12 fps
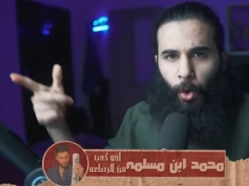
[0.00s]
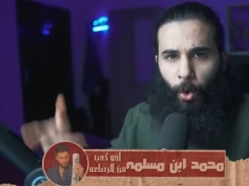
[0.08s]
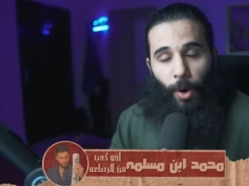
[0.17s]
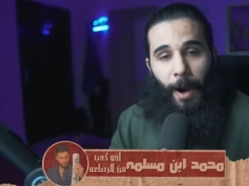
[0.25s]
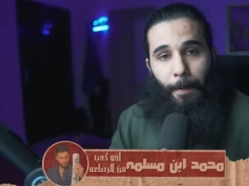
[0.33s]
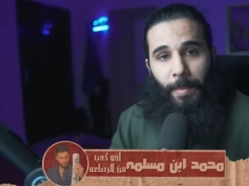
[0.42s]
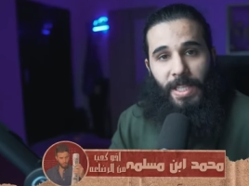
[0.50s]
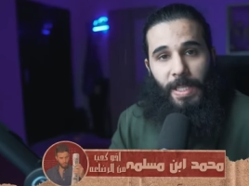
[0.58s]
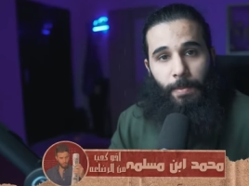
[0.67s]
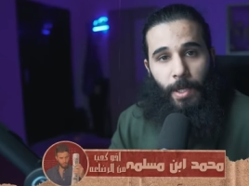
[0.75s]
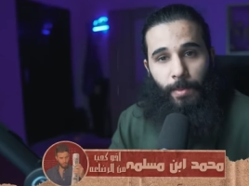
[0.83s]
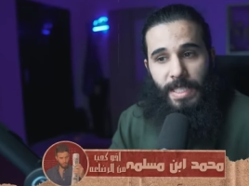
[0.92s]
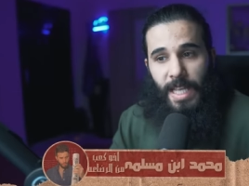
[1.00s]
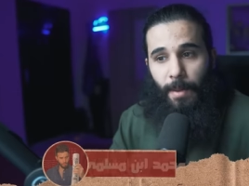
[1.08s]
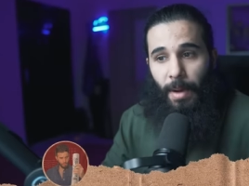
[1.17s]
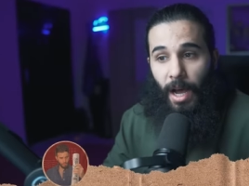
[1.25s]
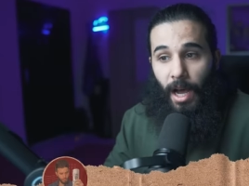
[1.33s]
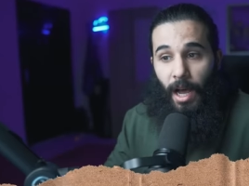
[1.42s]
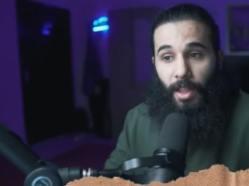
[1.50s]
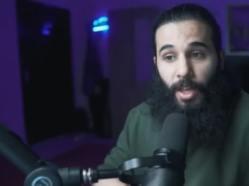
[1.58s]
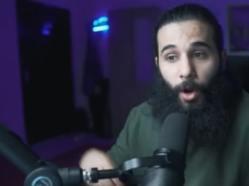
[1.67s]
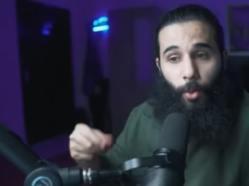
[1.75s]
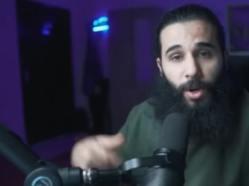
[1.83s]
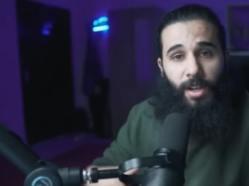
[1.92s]
محمد ابن مسلمة هذا
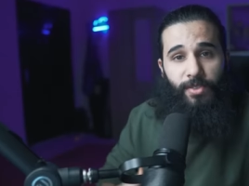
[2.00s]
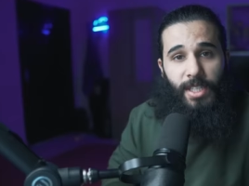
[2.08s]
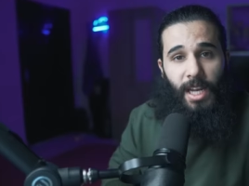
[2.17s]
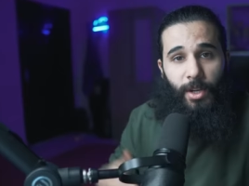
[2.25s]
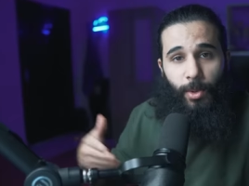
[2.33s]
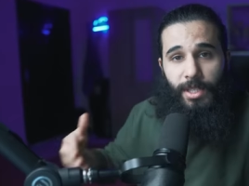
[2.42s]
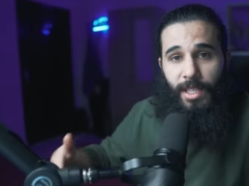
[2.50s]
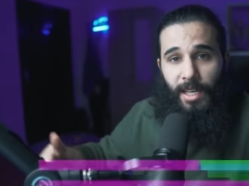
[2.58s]
هو نفسه اللي ودى